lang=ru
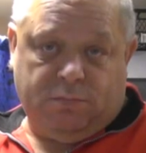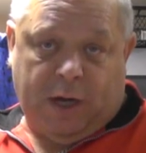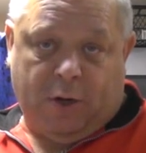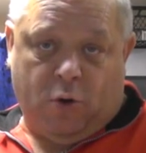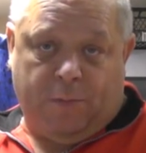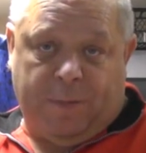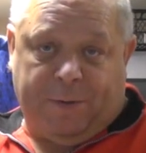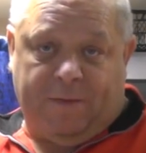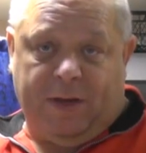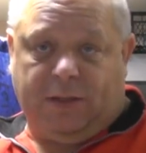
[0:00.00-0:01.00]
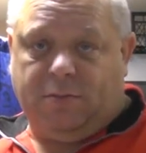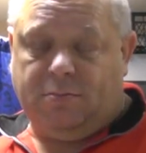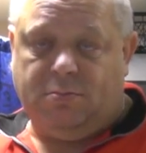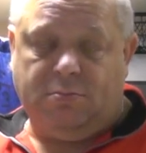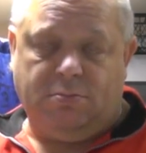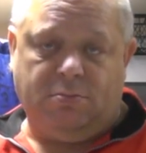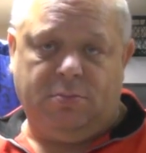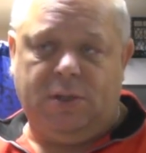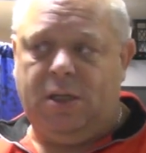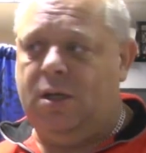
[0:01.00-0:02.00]
огромный привет.
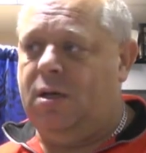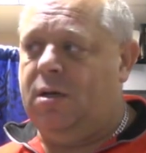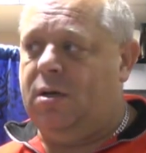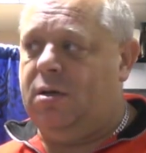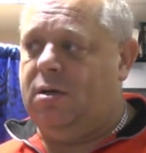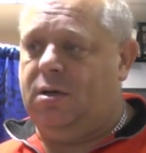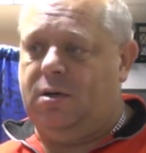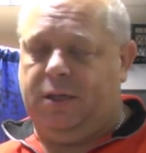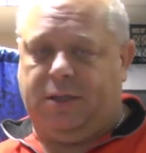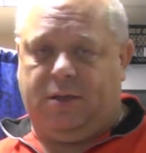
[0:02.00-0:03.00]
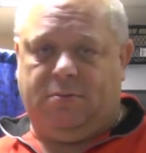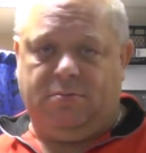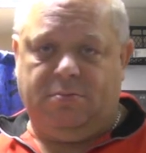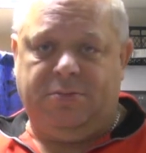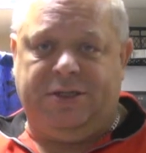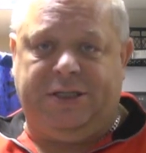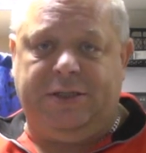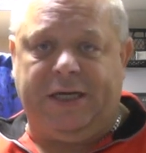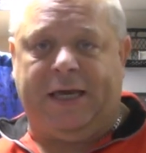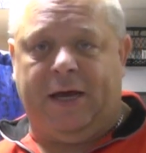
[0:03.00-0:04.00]
А, это
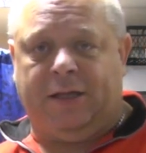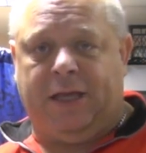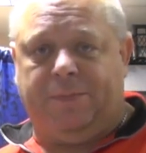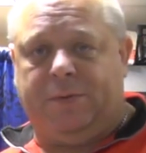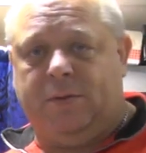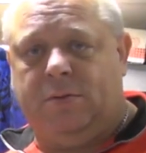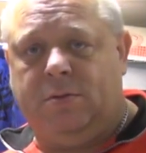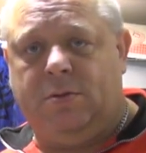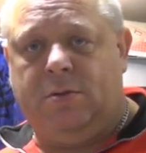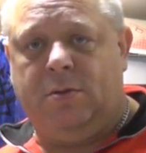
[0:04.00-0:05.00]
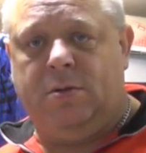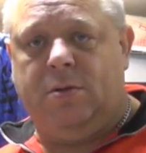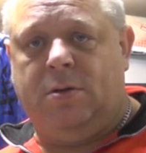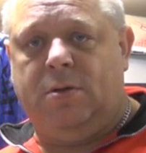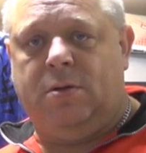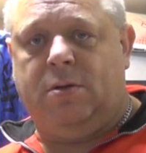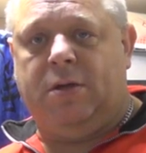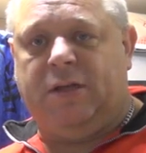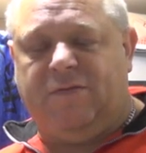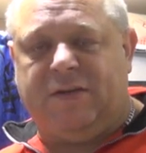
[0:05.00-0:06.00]
дикий адепт
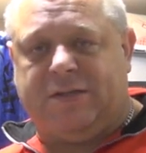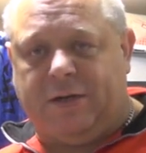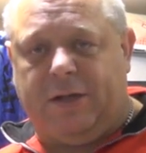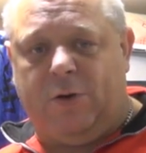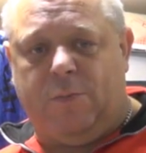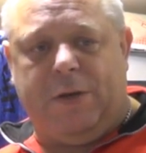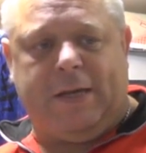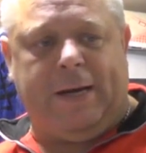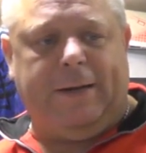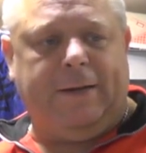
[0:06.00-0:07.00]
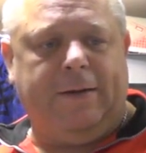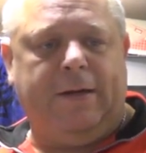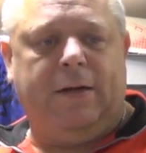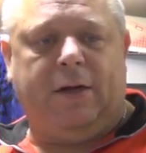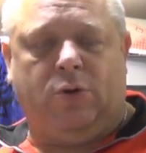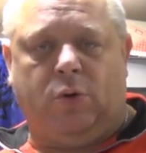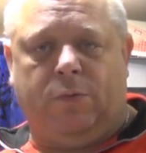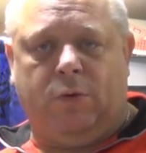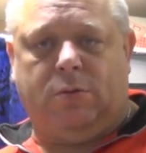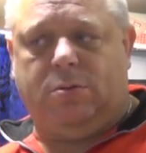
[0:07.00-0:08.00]
и твистерный любитель,
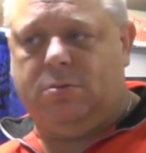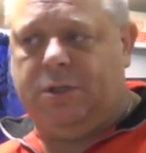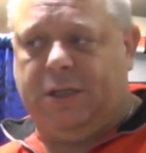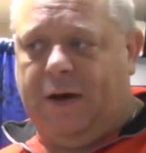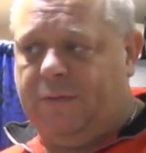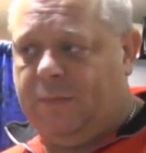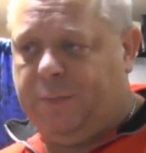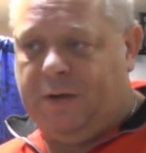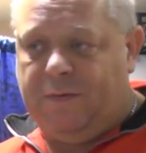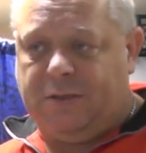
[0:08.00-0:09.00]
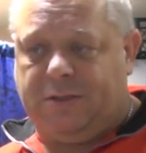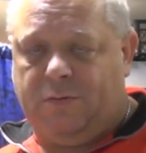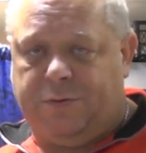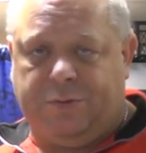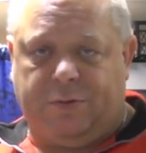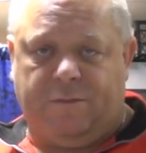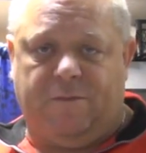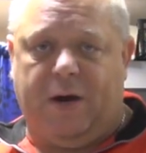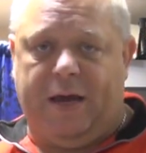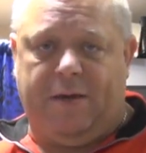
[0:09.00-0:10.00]
который вот недавно появился, в общем-то, в
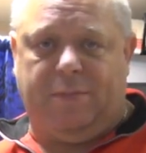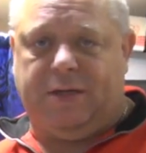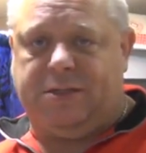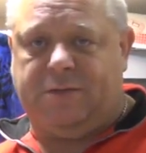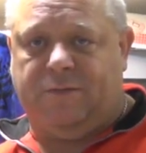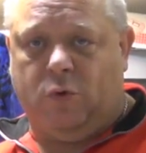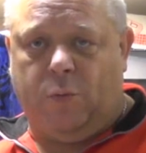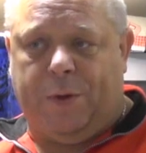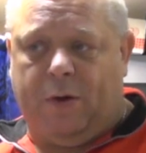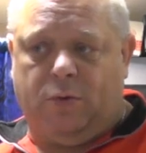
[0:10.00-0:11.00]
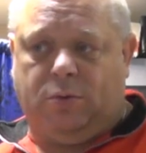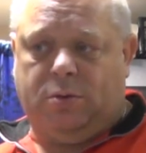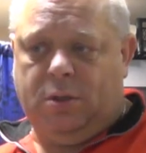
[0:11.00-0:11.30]
мае месяце в группе, а вот